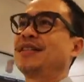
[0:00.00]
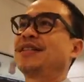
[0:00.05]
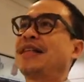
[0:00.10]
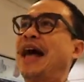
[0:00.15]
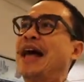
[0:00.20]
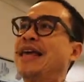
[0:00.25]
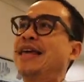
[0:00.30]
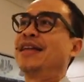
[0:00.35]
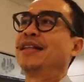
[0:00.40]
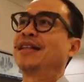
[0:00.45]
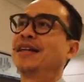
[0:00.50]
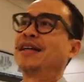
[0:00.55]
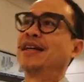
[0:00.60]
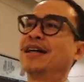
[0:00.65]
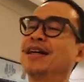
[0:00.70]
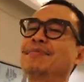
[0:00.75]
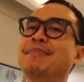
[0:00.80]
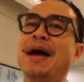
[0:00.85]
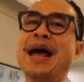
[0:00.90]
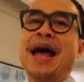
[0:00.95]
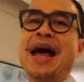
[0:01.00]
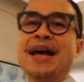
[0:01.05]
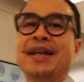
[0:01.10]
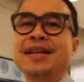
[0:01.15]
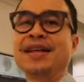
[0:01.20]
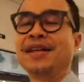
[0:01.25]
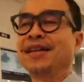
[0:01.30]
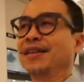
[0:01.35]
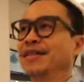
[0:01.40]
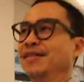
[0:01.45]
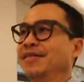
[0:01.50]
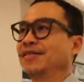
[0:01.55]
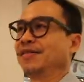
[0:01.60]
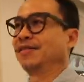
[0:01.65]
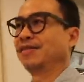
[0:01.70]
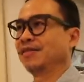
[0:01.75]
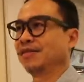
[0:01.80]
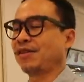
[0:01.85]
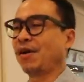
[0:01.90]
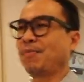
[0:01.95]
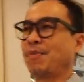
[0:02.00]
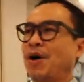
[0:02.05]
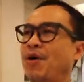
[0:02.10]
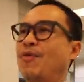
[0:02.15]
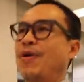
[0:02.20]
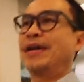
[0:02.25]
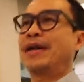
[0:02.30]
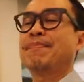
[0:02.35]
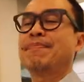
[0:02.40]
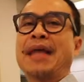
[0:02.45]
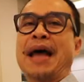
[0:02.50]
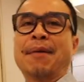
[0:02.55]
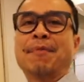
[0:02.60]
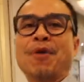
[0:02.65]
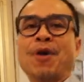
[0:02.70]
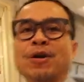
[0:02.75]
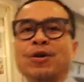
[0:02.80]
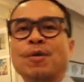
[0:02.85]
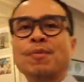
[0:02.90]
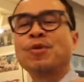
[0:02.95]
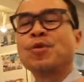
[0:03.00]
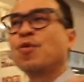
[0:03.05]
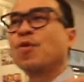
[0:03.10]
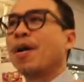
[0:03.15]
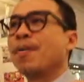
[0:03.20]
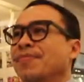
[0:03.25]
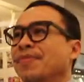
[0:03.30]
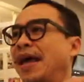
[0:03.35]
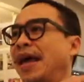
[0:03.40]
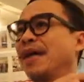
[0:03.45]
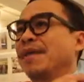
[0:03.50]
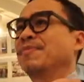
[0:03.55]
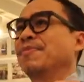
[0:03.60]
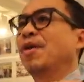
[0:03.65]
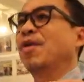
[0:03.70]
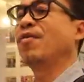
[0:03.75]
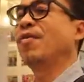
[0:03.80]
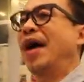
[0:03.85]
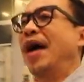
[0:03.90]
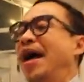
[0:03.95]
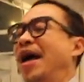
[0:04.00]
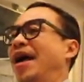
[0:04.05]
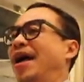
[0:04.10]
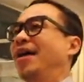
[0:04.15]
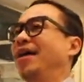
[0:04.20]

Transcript: ใส่ถือมานี่ต้องบอกว่าน้ำหนักพอท้วมๆนะเพราะว่า